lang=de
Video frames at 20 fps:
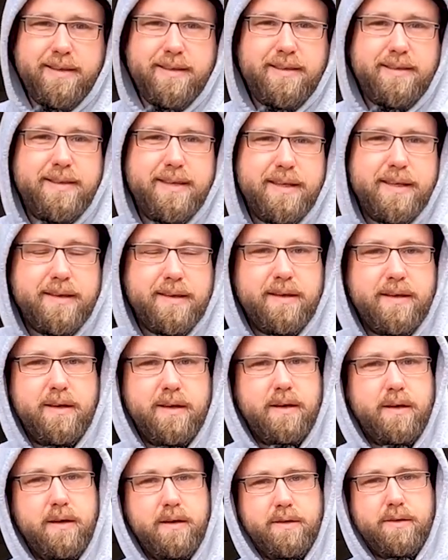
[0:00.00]
ist
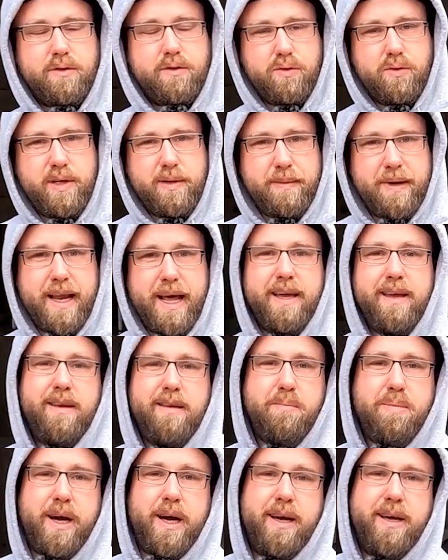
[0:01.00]
zu dem
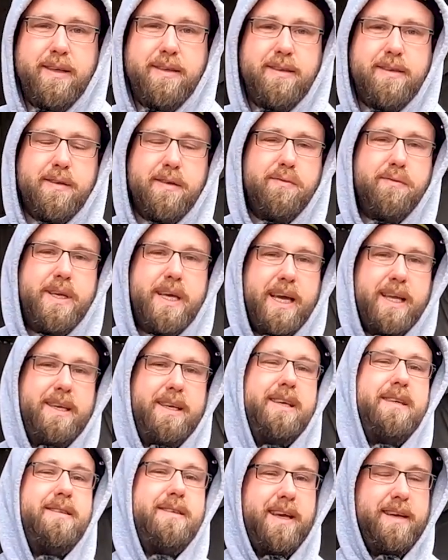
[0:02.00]
gleichen Preis wie ein
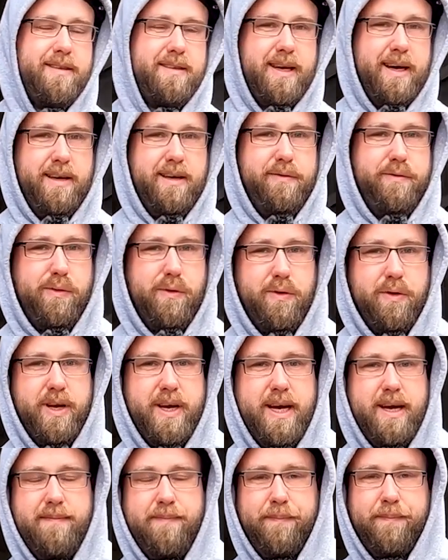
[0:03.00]
T6
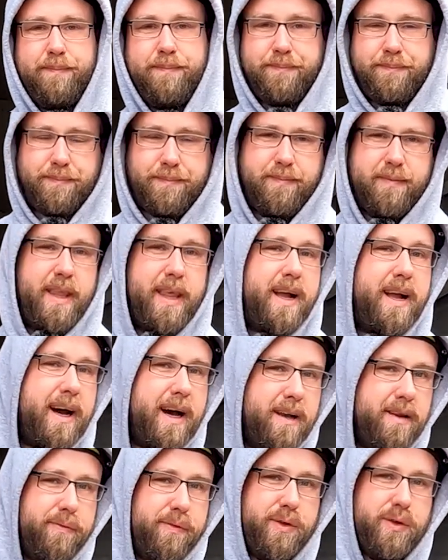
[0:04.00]
California, der
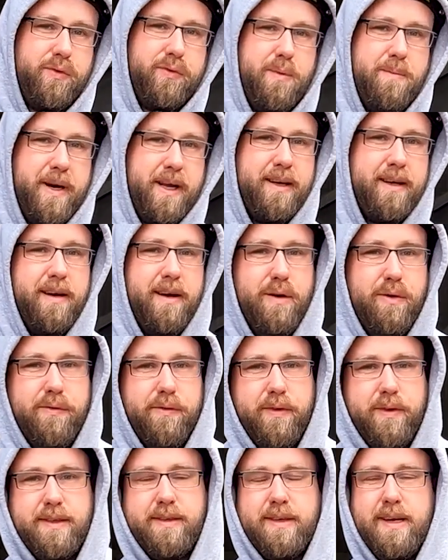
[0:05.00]
gerade frisch vom Band
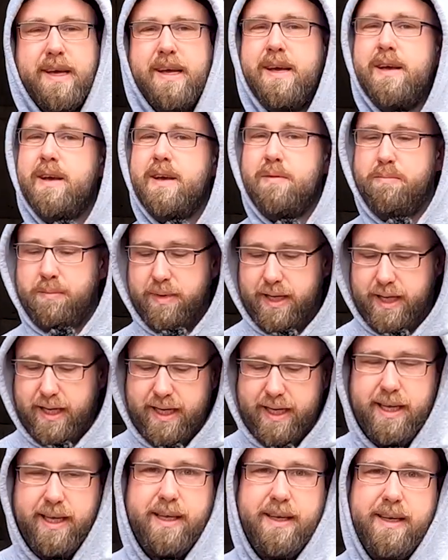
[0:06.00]
gelaufen ist mit
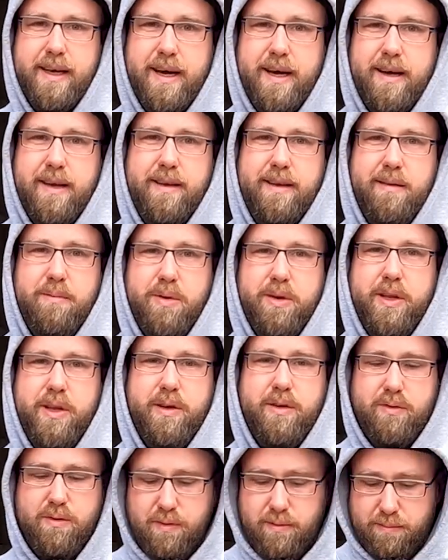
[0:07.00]
ähnlichen
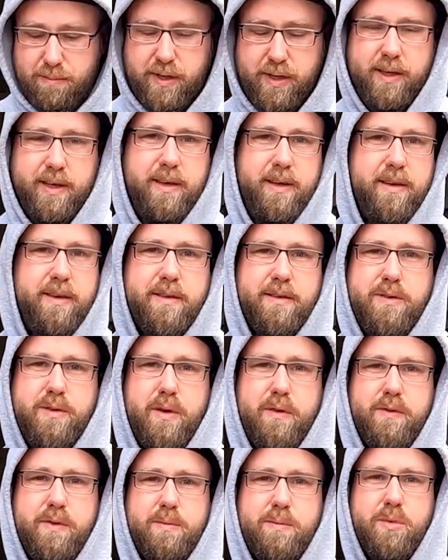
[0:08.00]
Garantiebedingungen, mit ähnlichen
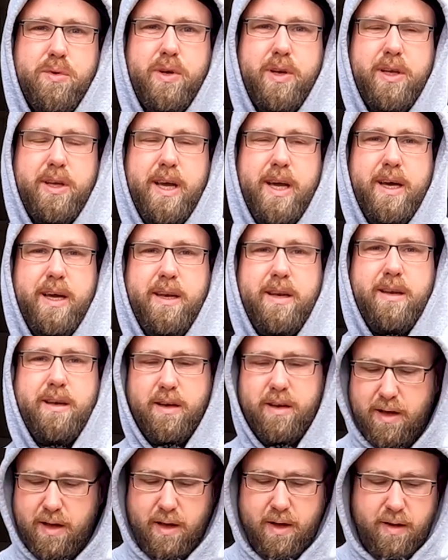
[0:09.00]

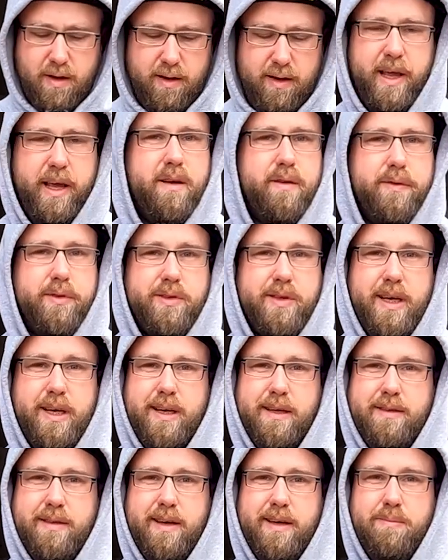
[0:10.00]
Servicemöglichkeiten, der Gewissheit,
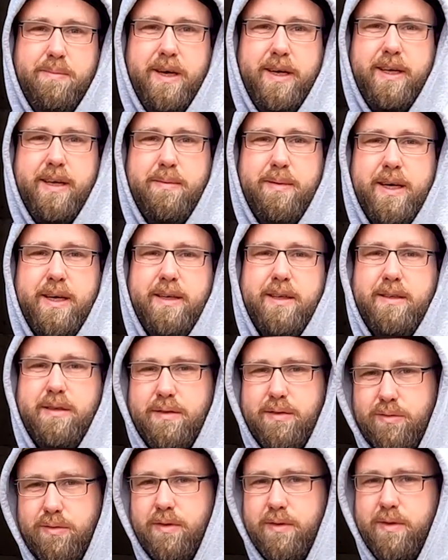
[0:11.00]
dass er reparierbar
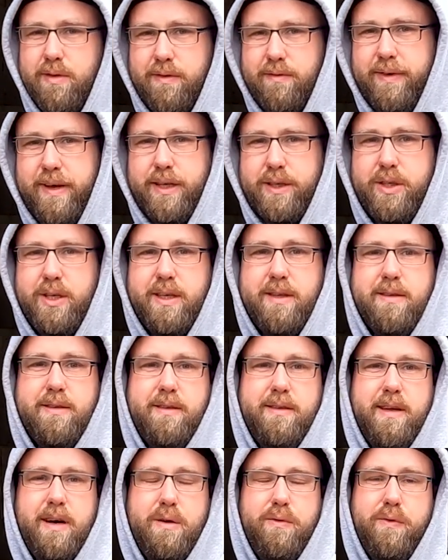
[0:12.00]
ist und Werkstätten
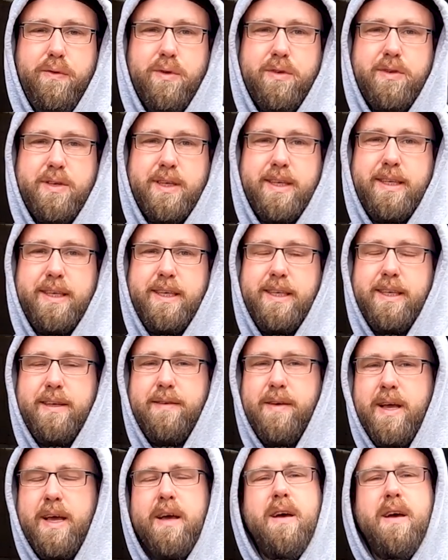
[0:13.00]
sich darauf konzentrieren.